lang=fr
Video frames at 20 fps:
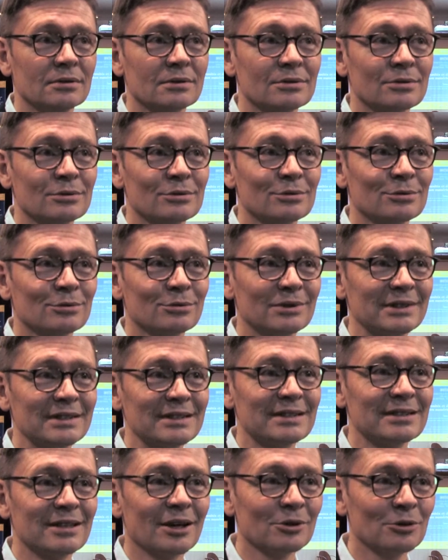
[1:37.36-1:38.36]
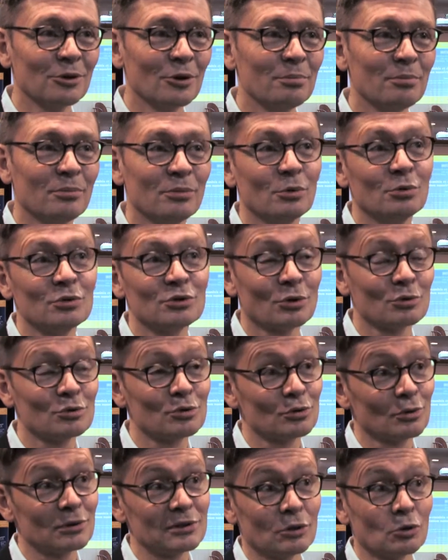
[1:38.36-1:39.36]
ce sont des startups au sens où
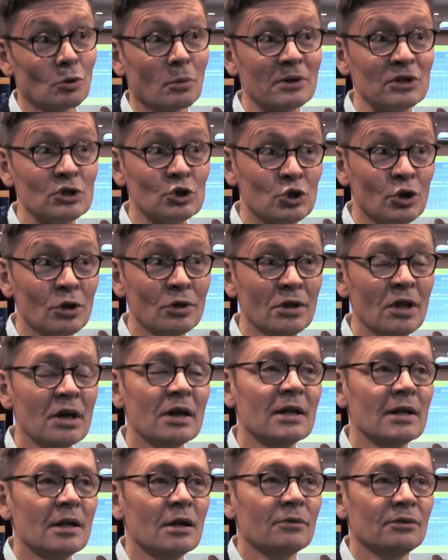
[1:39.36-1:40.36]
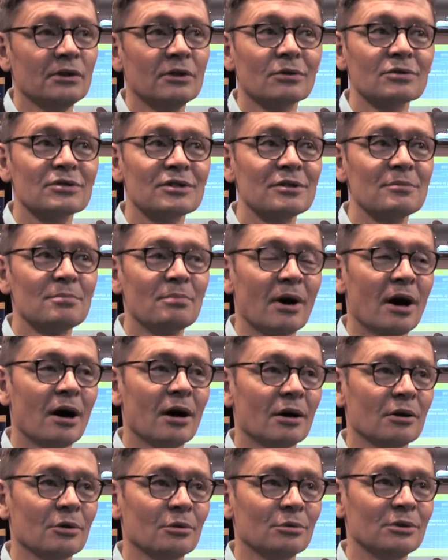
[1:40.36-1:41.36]
ce sont des entreprises jeunes, financées
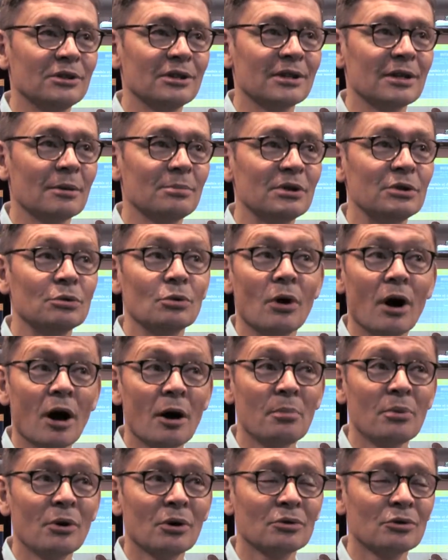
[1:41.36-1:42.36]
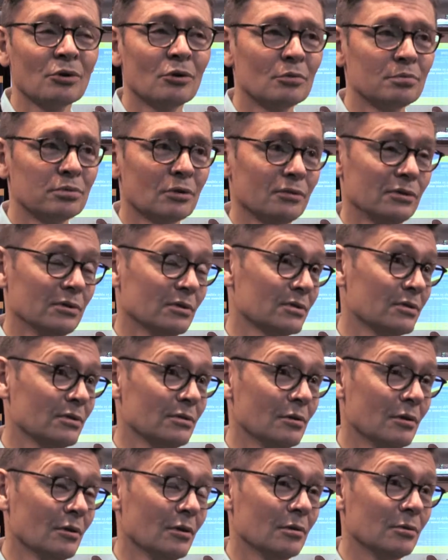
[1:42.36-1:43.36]
par des capitaux importants pour
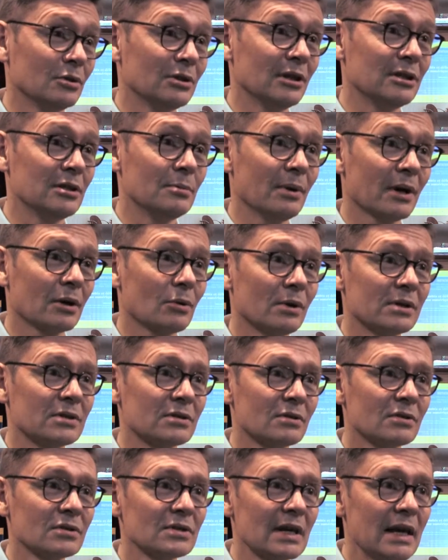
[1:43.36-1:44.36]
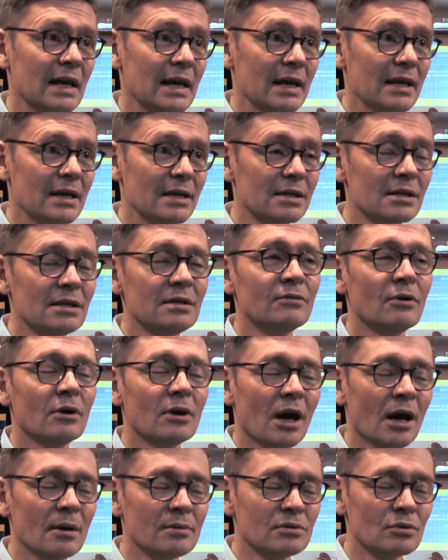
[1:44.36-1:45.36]
financer un modèle d'hypercroissance, et qui
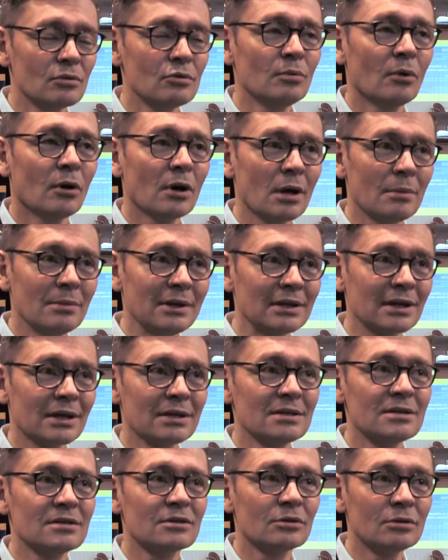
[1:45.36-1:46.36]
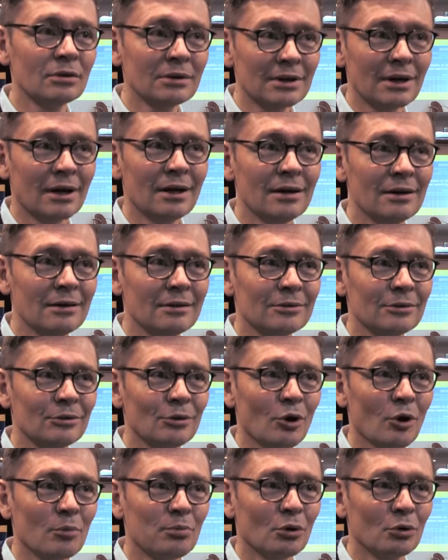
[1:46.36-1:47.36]
veulent absolument la maîtrise totale de
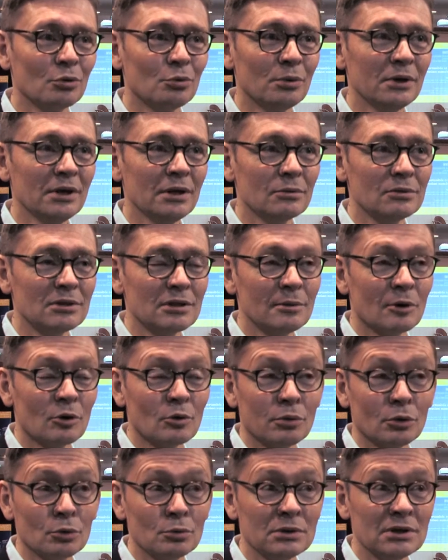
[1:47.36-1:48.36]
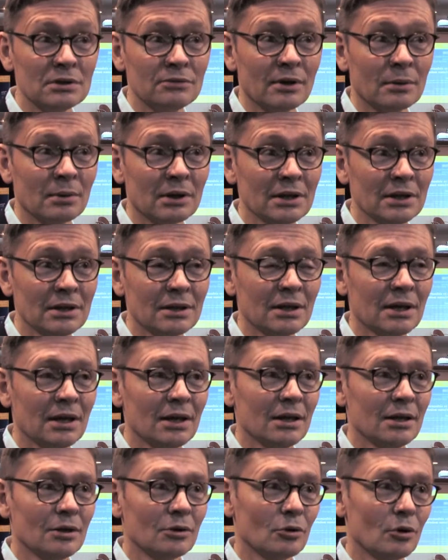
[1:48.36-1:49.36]
leurs produits, aussi bien le produit qu'ils fabriquent
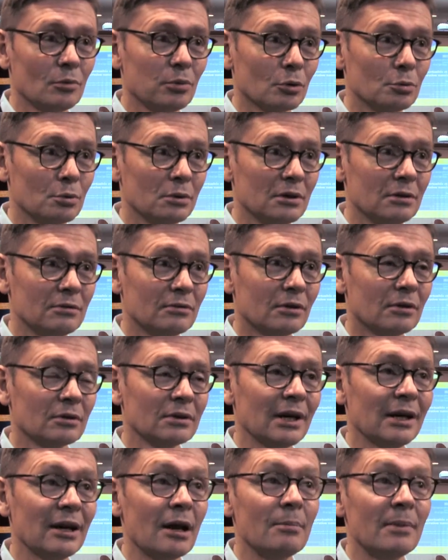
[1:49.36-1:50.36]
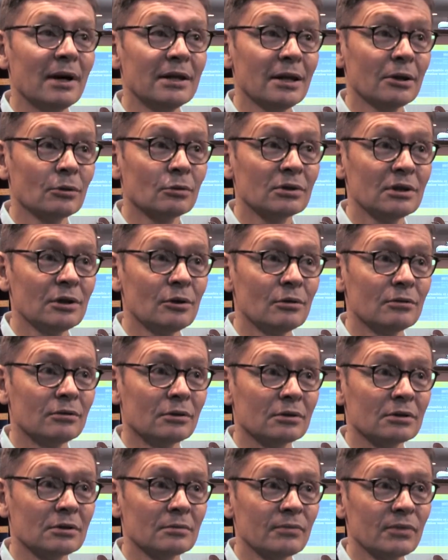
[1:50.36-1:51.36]
que le produit qu'ils vendent et la manière dont ils le
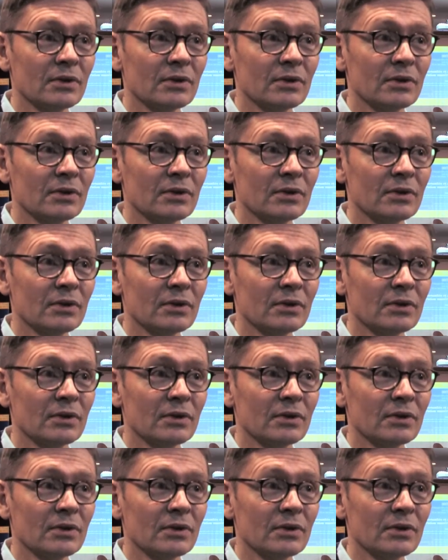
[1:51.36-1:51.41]
vendent.